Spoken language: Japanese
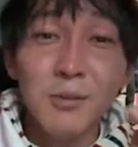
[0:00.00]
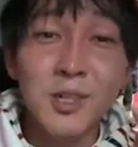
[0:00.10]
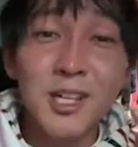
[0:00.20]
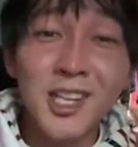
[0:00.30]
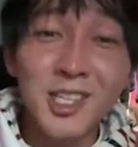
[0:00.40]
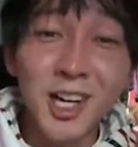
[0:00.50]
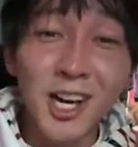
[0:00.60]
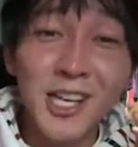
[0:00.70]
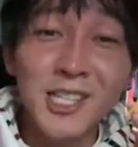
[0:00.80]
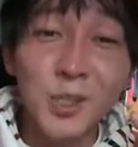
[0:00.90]
昔か
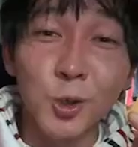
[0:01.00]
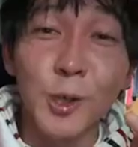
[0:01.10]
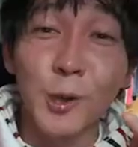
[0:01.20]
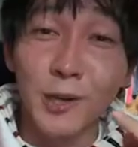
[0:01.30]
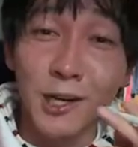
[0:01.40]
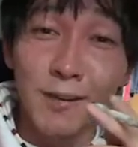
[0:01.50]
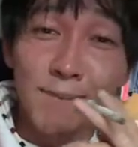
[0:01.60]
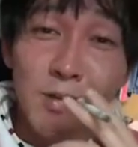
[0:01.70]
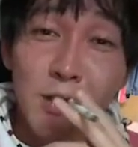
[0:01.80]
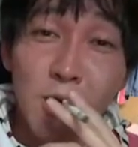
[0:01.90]
らあいつそうだよな。
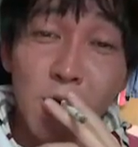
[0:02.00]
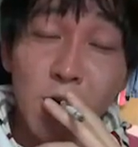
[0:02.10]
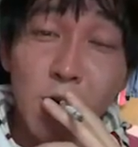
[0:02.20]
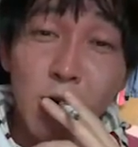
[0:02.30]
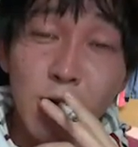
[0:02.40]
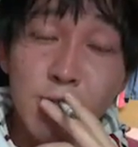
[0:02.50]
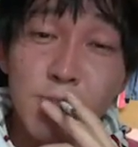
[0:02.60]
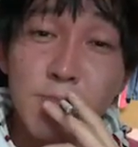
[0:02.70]
うん。